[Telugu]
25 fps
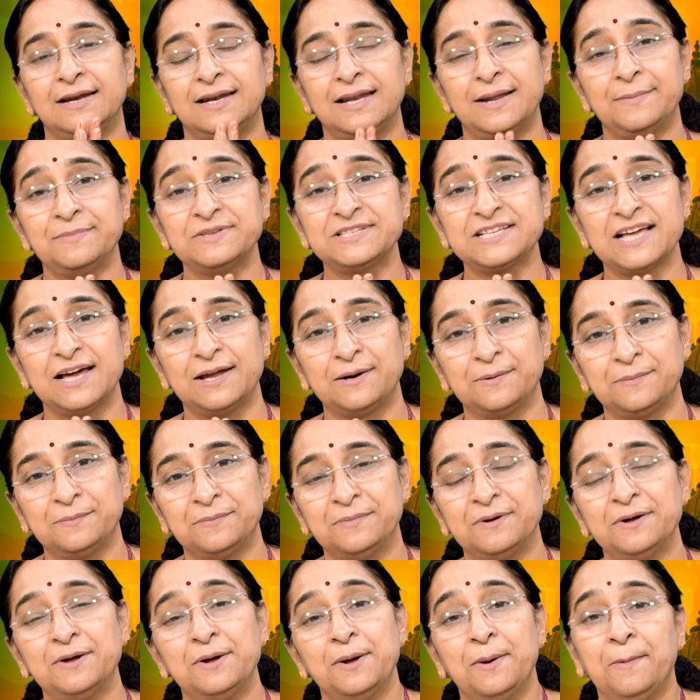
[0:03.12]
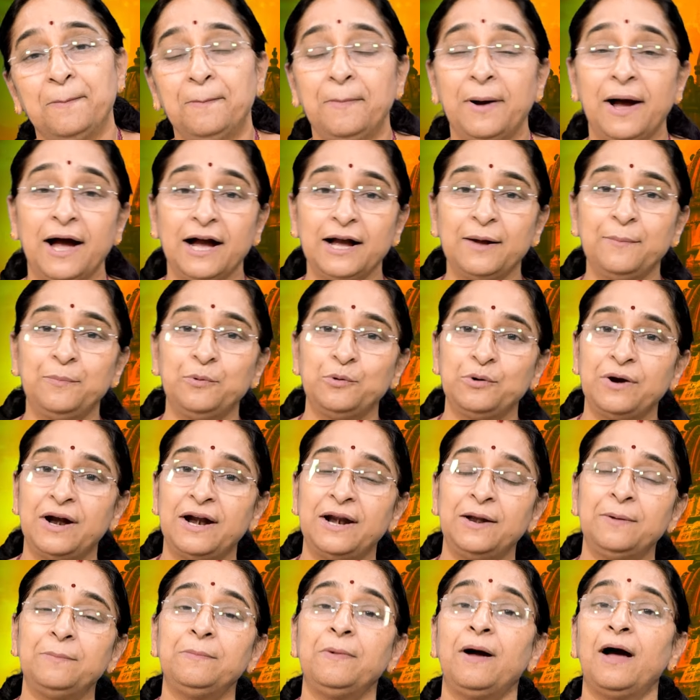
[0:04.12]
నమస్కారం
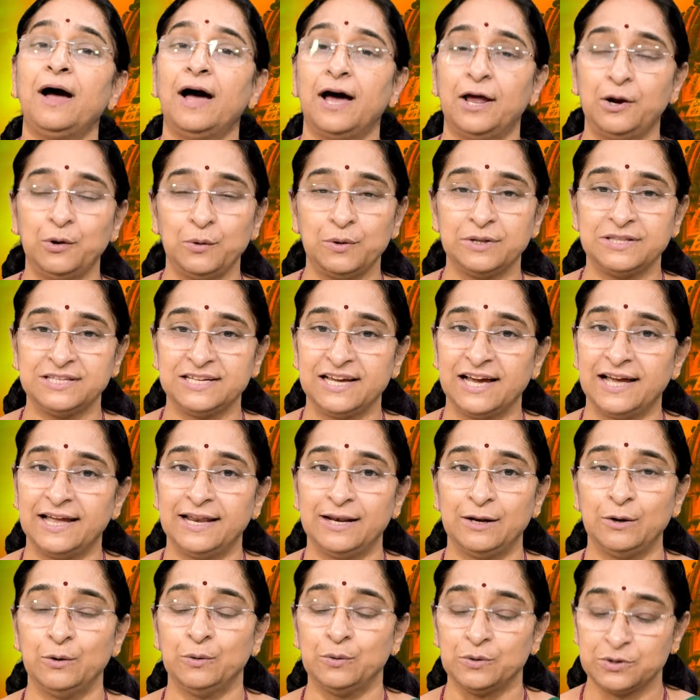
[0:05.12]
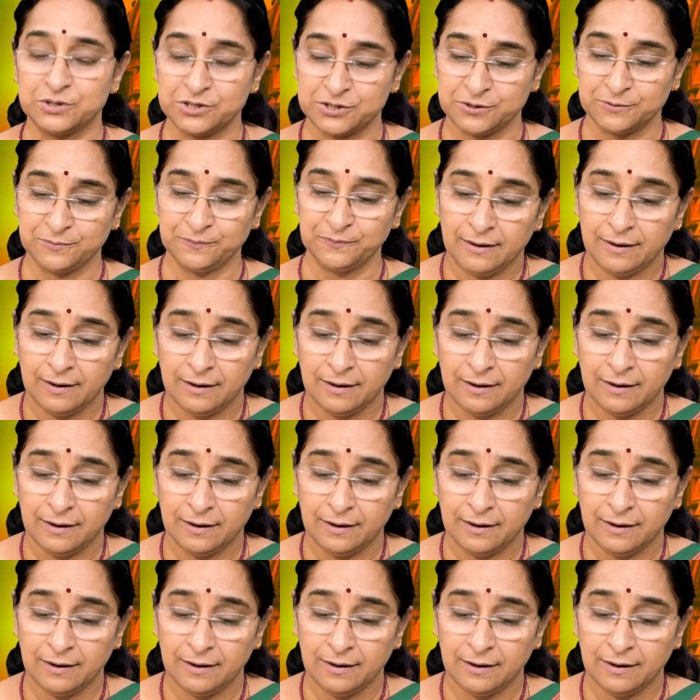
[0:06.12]
మాఘపురాణం ఆరో అధ్యాయంలోకి వచ్చాం